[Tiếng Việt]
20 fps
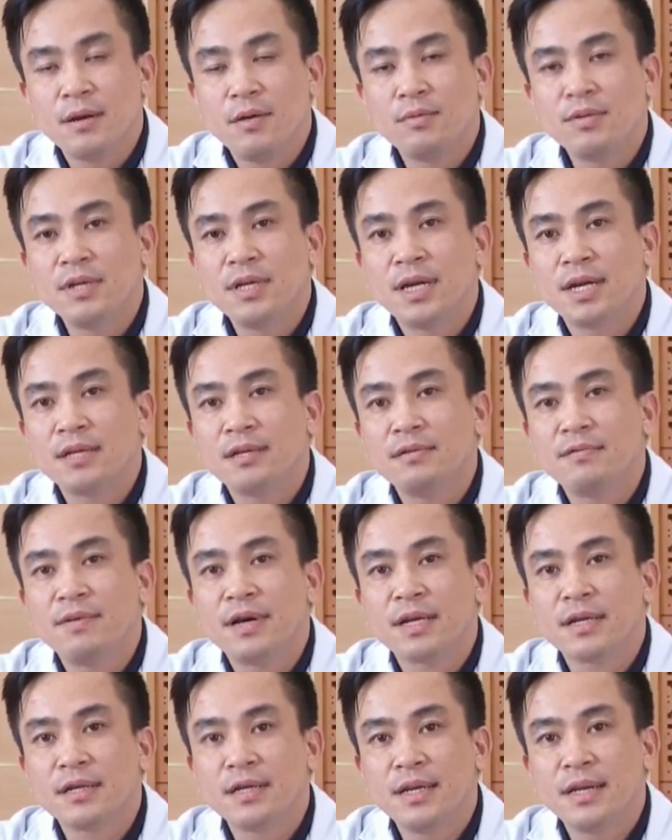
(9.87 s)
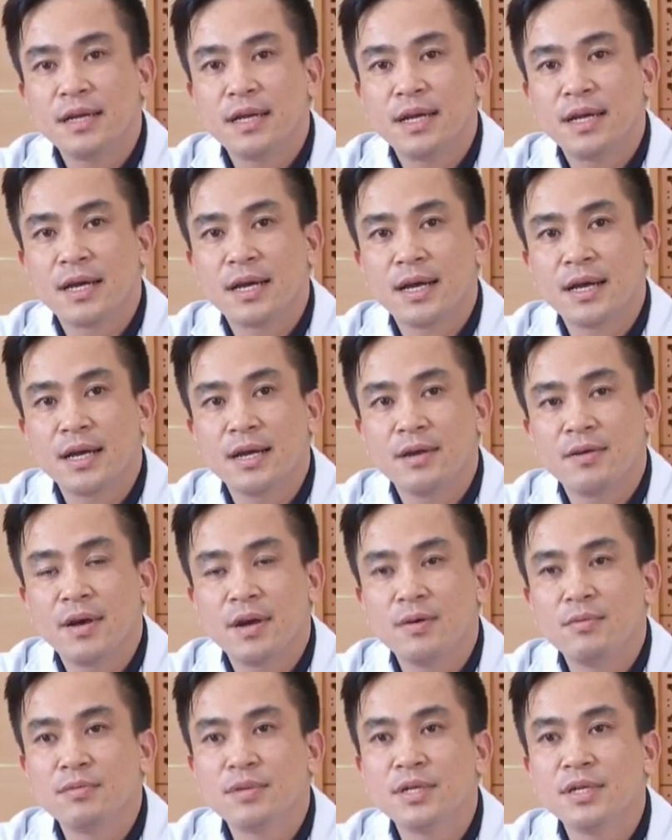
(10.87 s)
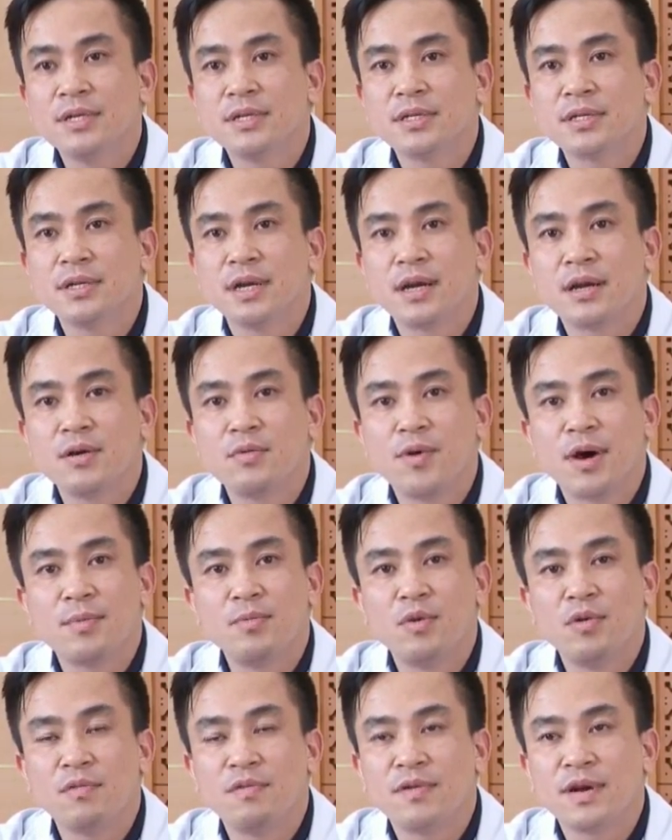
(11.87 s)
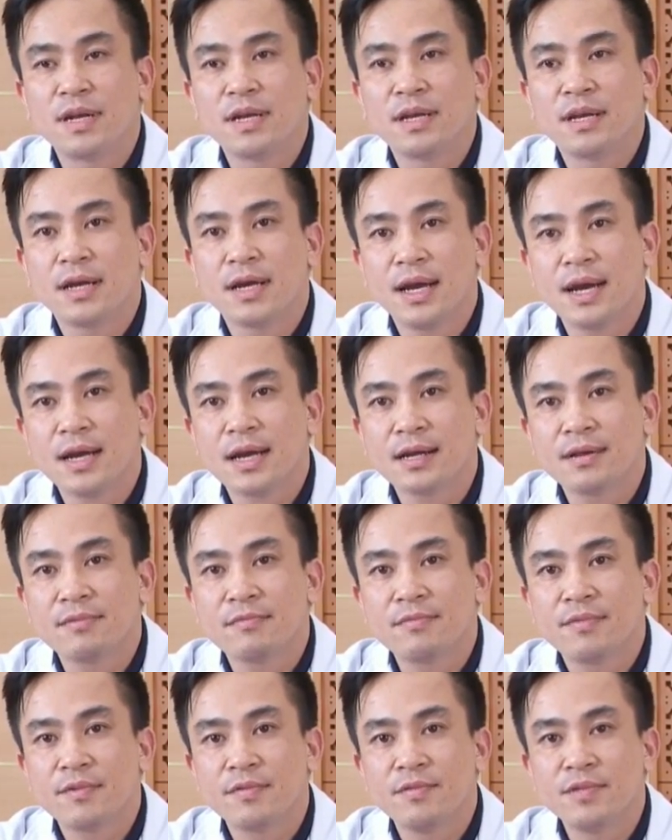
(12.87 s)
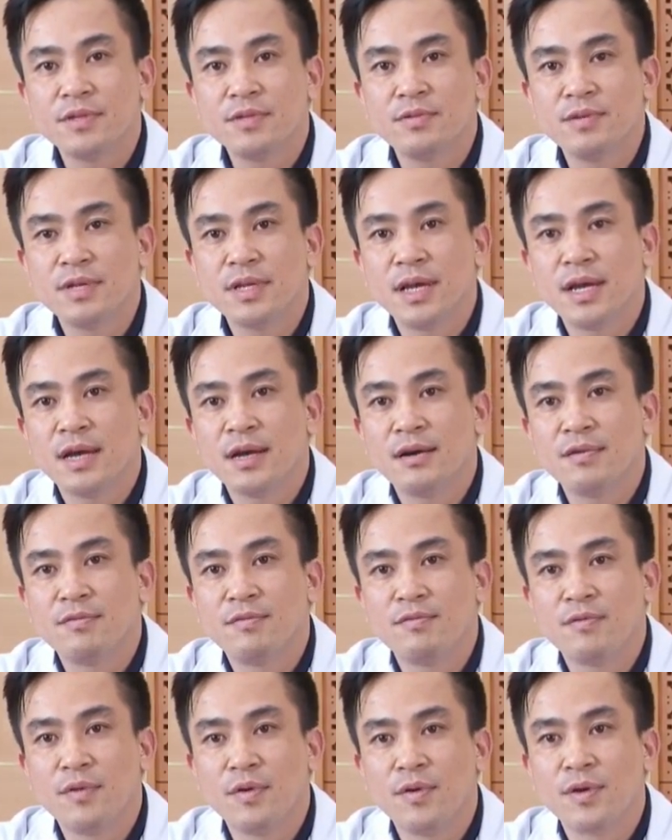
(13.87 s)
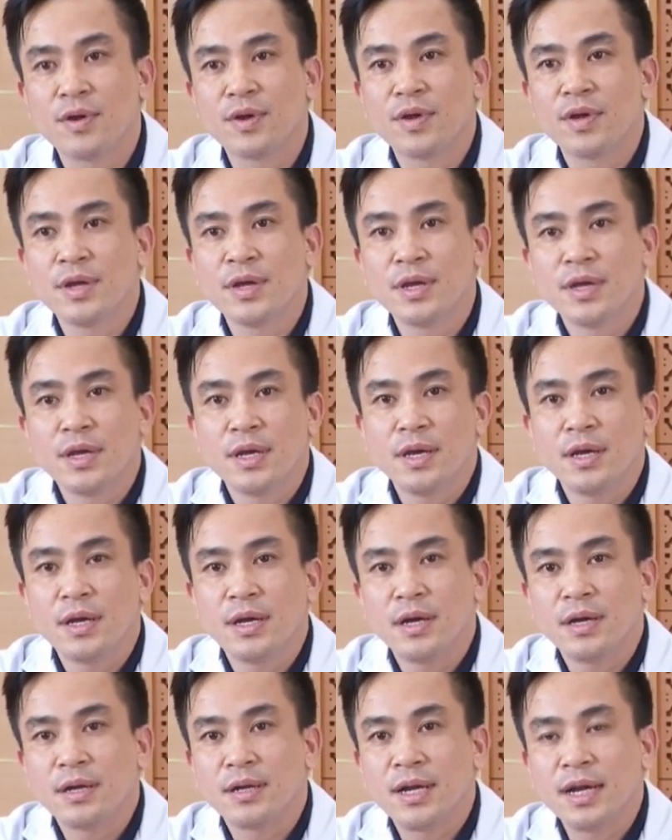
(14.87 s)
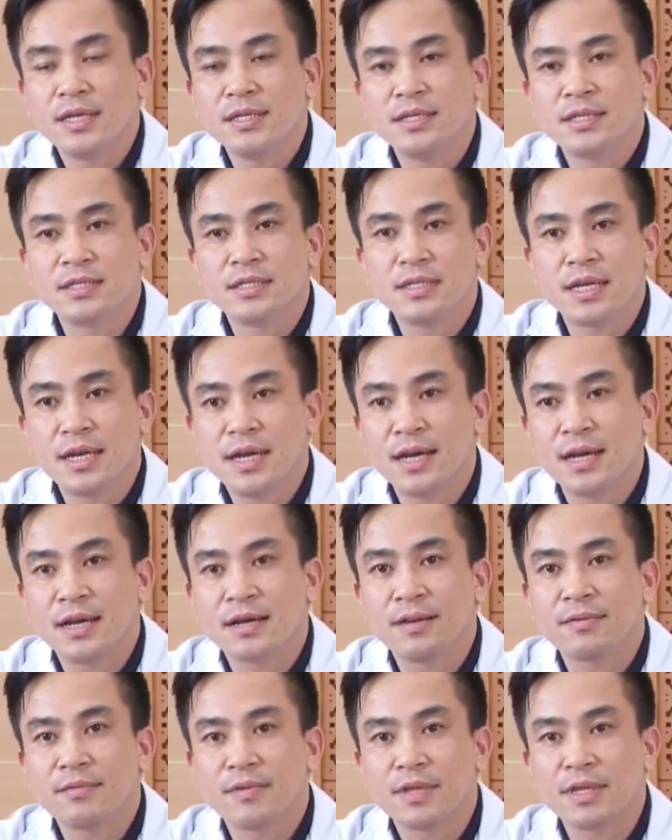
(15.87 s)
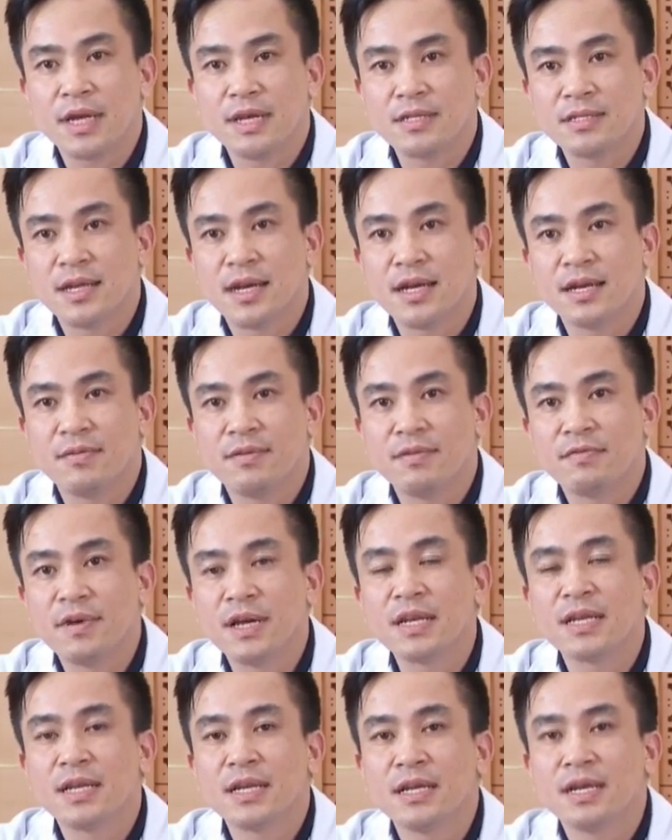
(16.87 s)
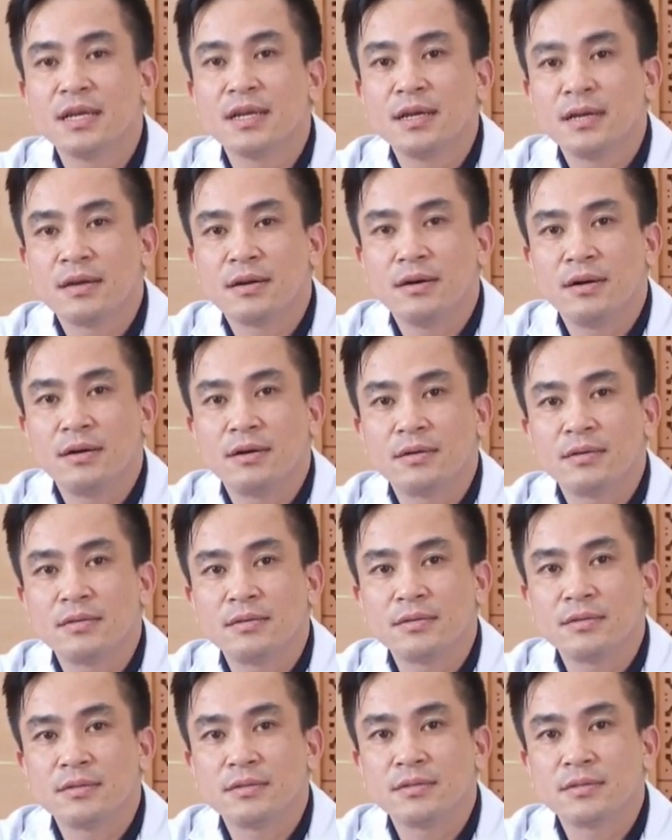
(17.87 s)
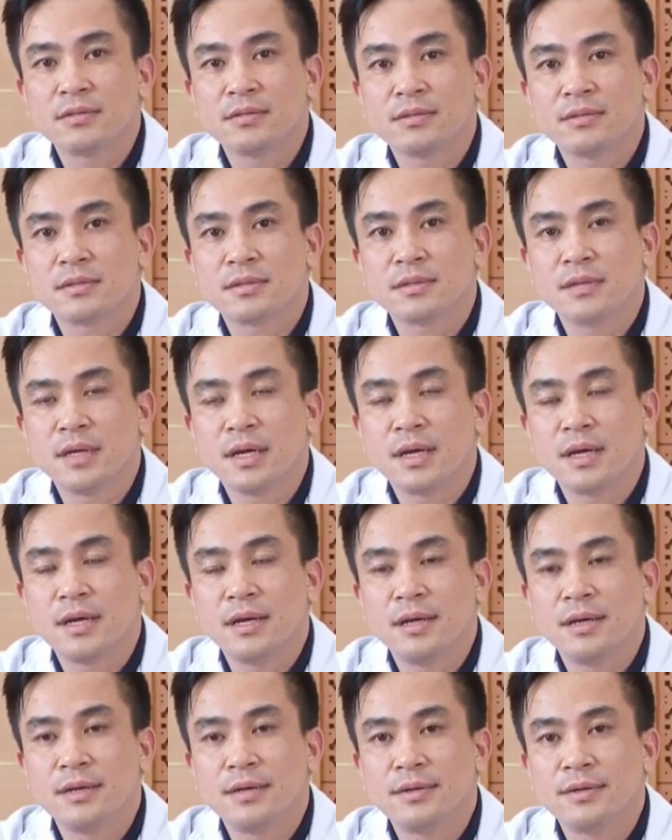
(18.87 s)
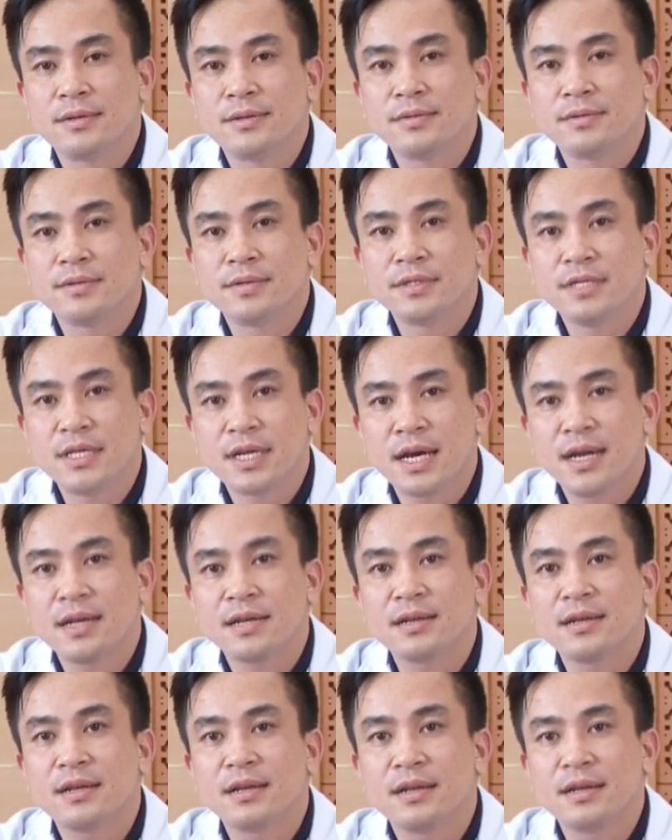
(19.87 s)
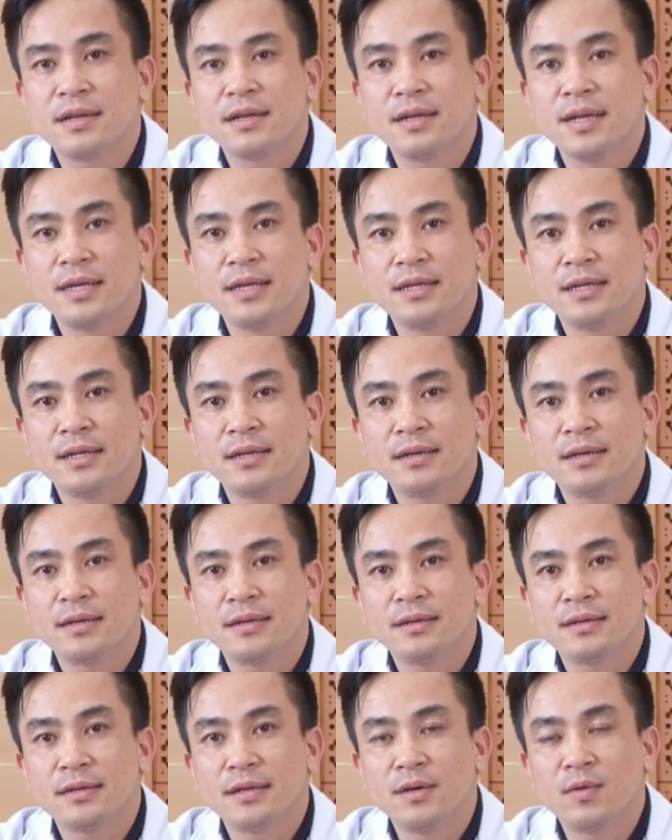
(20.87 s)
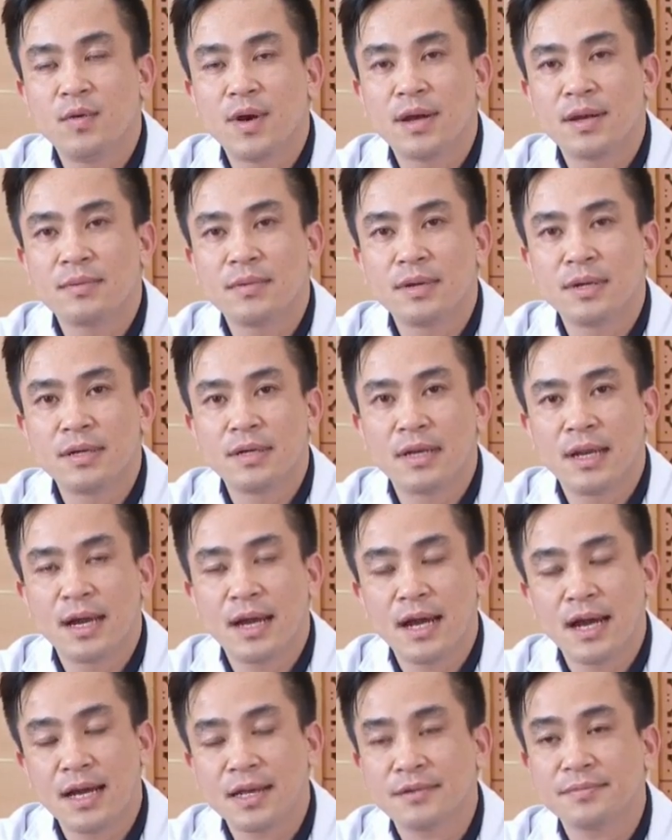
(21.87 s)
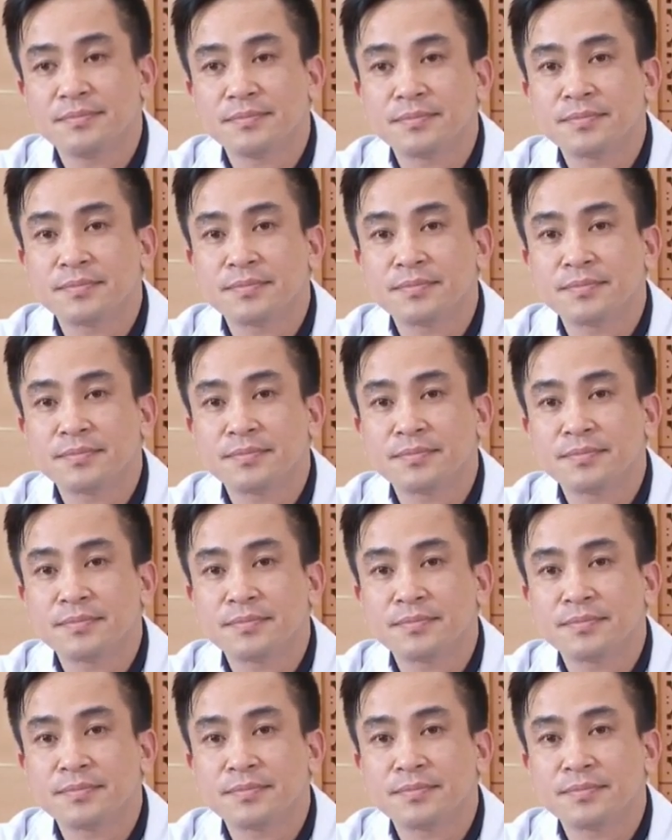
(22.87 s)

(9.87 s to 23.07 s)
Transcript: Ung thư gan thứ phát nghĩa là các cái loại ung thư từ các cơ quan bộ phận khác, ví dụ như là ở phổi, uh, đại trực tràng, dạ dày vân vân có uh, di căn đến cơ quan là gan.